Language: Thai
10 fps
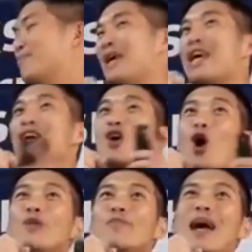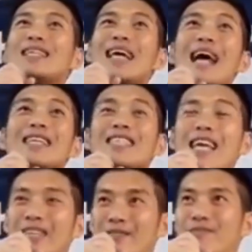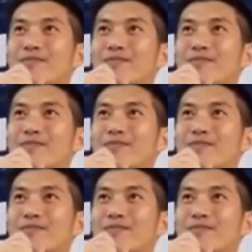มีคนไปใช้สิทธิ์